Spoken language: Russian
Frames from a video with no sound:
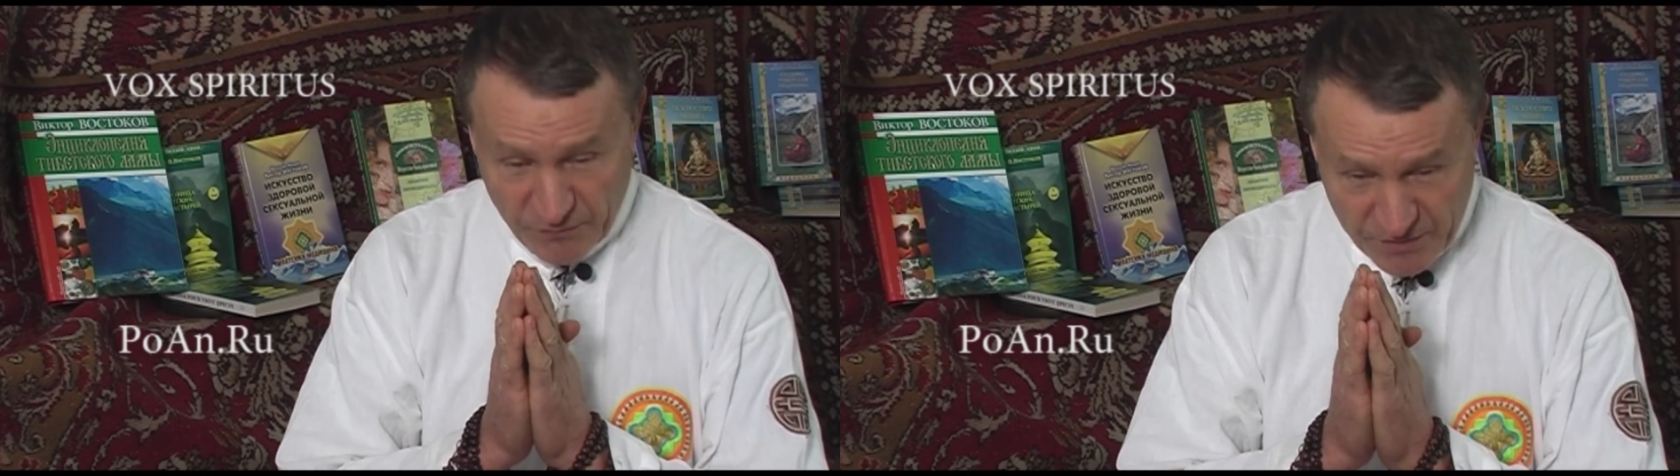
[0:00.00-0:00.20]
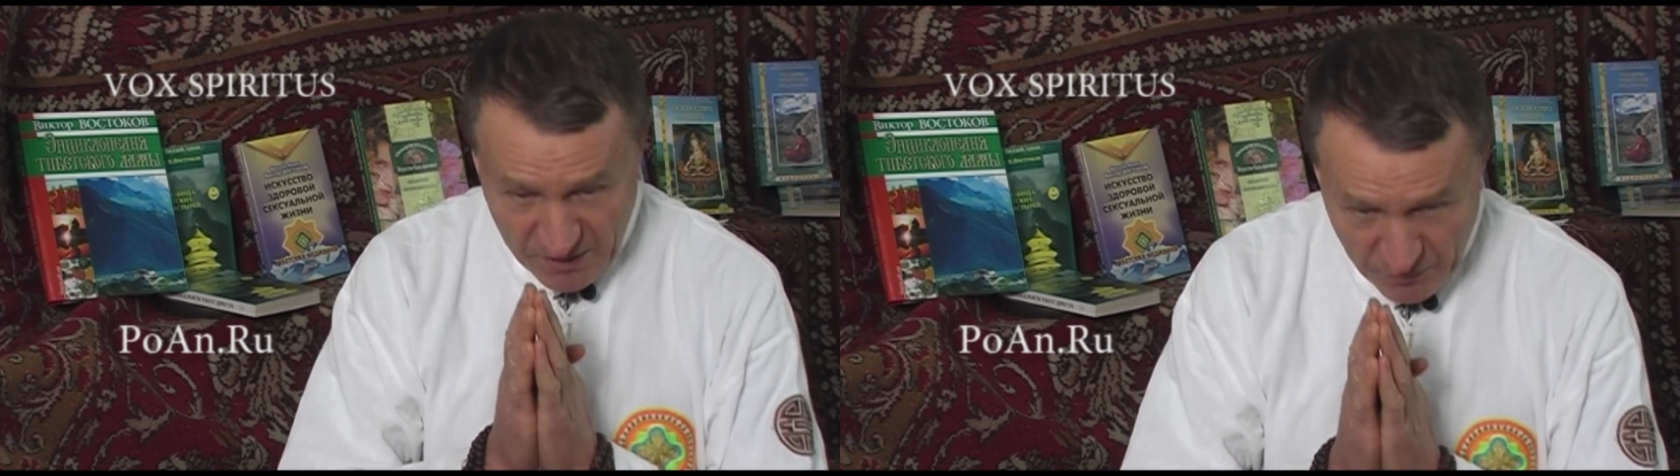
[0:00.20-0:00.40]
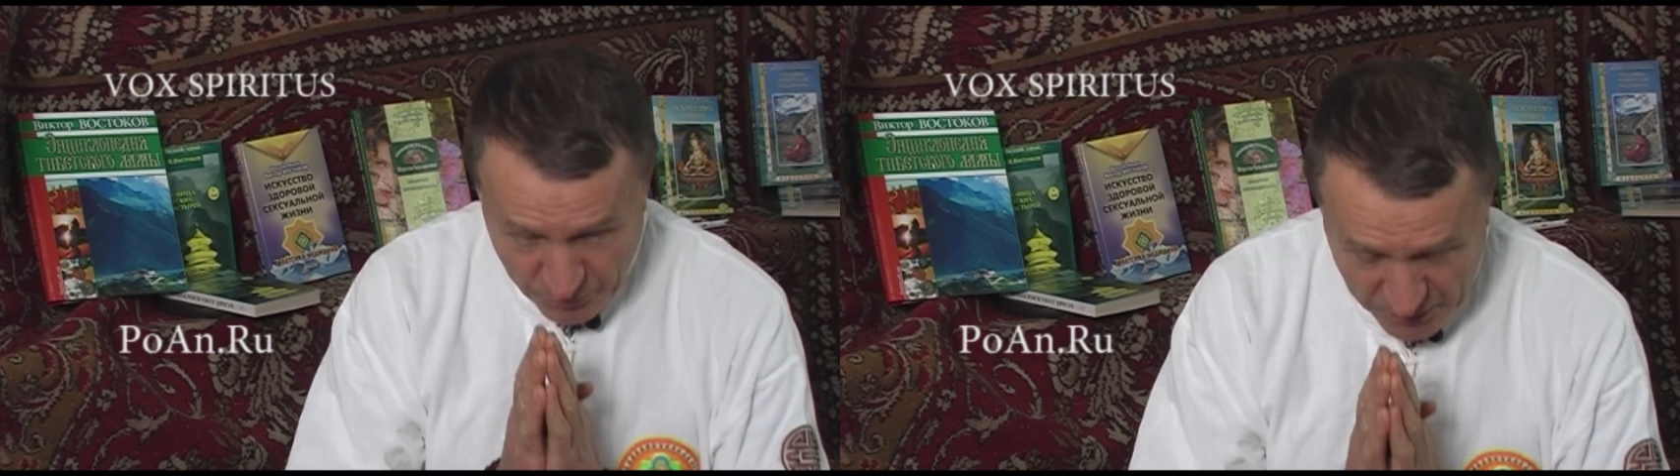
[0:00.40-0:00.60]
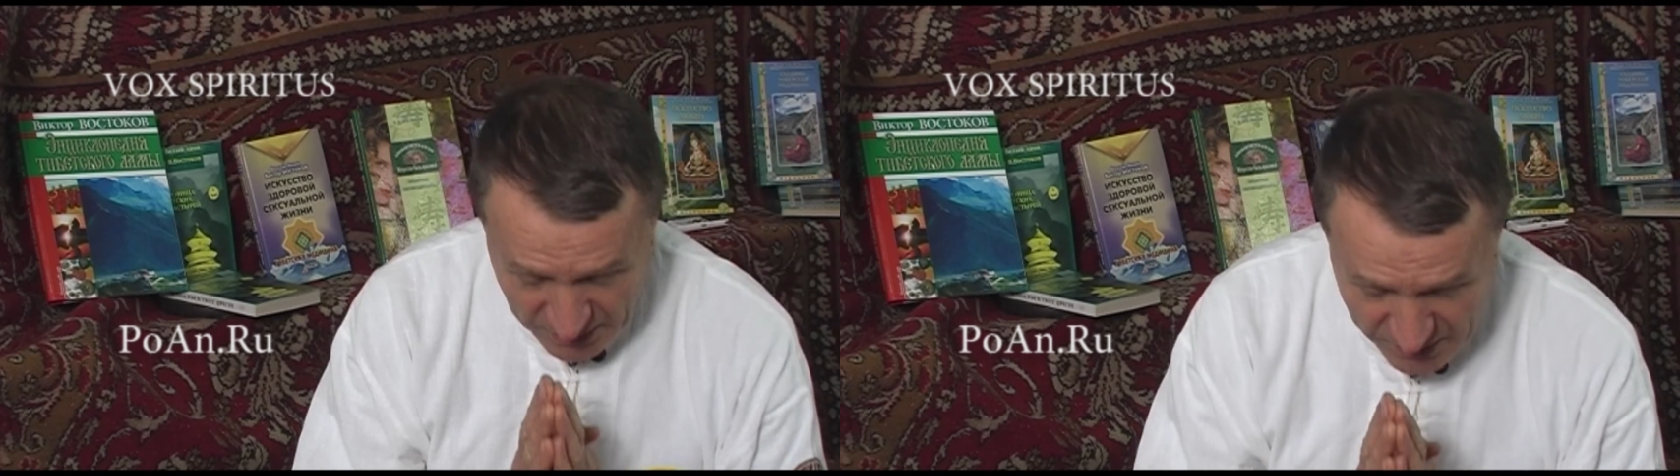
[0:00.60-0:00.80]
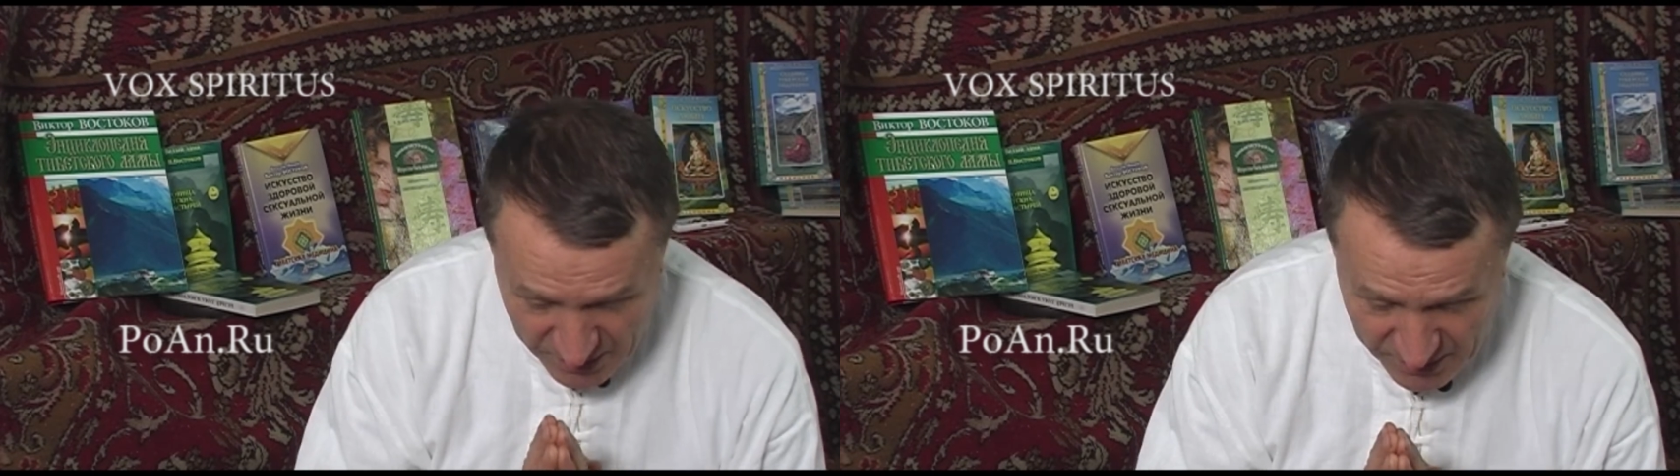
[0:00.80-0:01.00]
все вот
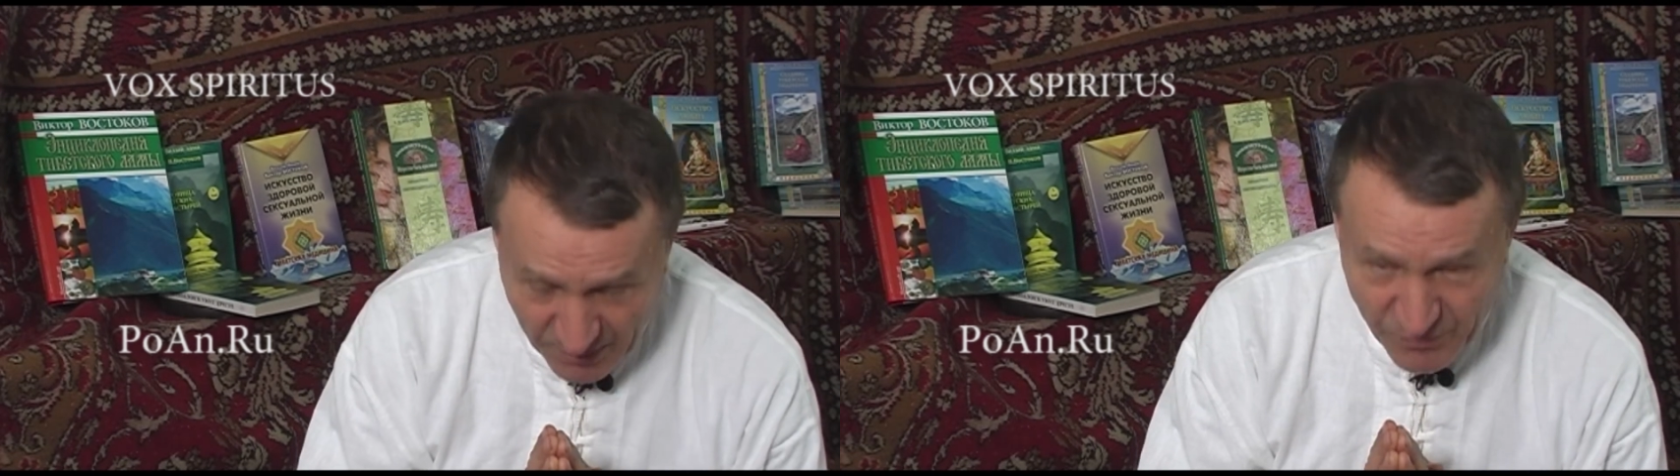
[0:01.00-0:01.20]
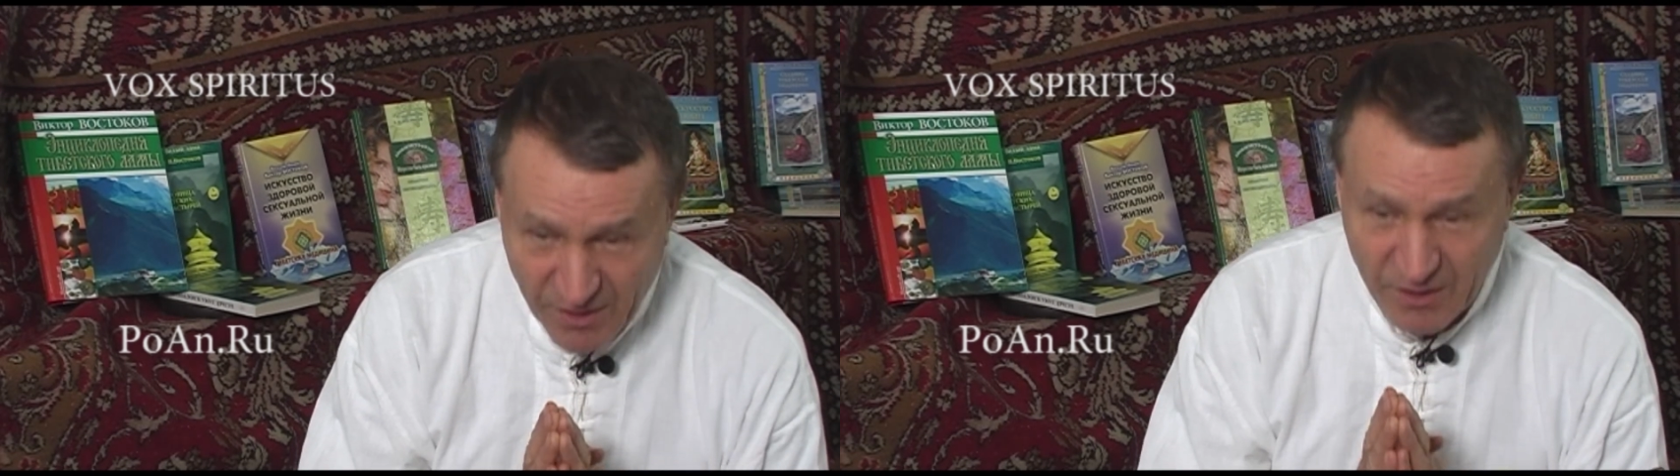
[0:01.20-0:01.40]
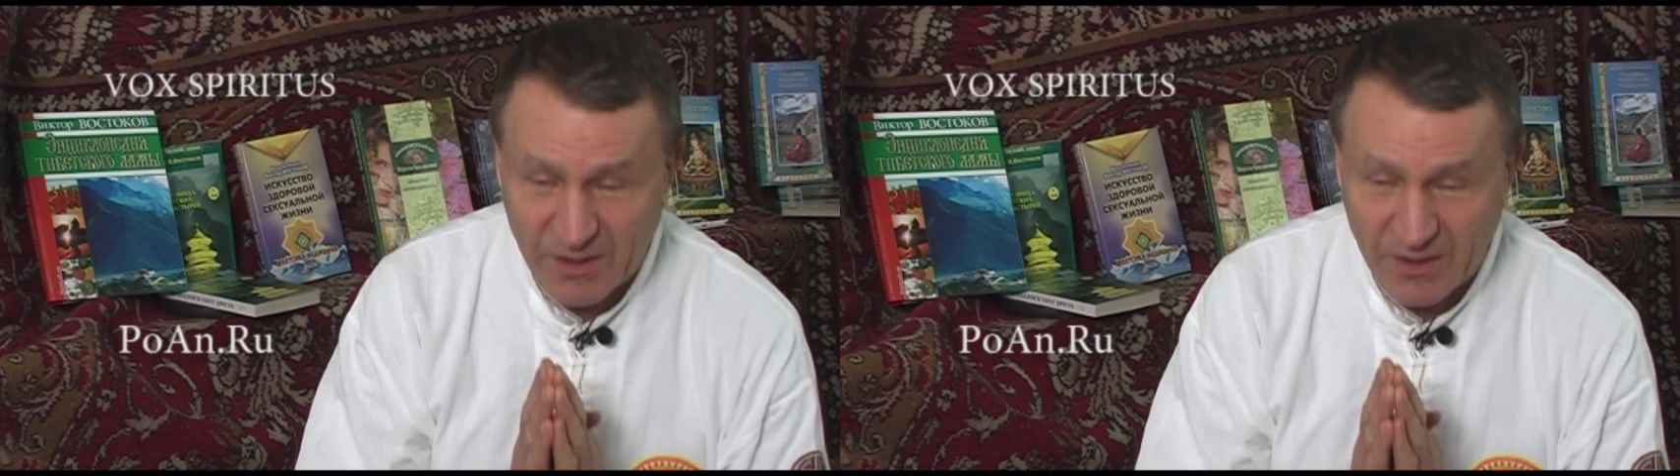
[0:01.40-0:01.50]
подходили ко мне и